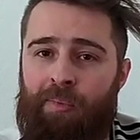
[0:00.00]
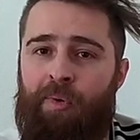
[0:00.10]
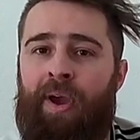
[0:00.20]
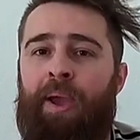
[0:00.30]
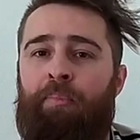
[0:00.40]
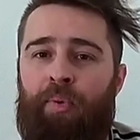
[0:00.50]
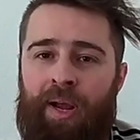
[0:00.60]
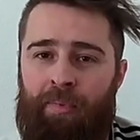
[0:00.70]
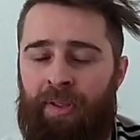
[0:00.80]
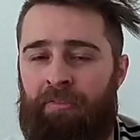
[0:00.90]
cómo es,
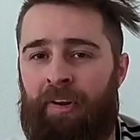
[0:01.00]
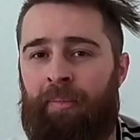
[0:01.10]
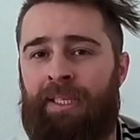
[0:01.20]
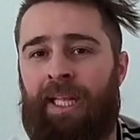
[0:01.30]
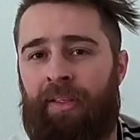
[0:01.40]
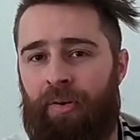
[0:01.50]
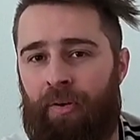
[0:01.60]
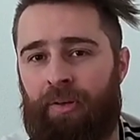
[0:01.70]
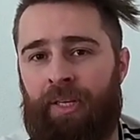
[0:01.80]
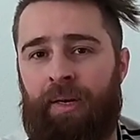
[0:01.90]
purgamos del
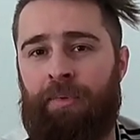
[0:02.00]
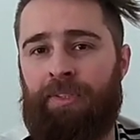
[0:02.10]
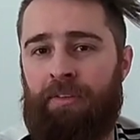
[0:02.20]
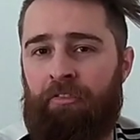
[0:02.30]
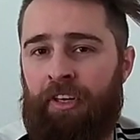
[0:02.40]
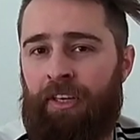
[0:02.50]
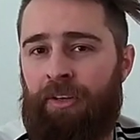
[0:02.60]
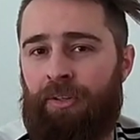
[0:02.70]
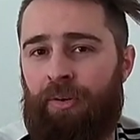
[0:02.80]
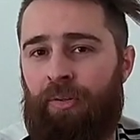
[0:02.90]
fermentador, tenemos en
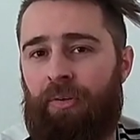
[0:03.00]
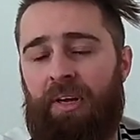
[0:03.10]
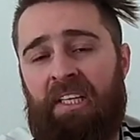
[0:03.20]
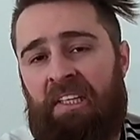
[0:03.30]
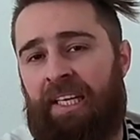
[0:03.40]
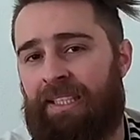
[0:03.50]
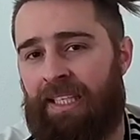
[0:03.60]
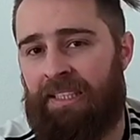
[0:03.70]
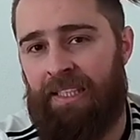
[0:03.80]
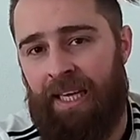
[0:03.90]
frío, todo, antes que
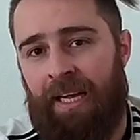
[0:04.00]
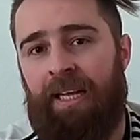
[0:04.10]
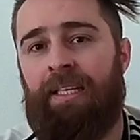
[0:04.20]
se hacía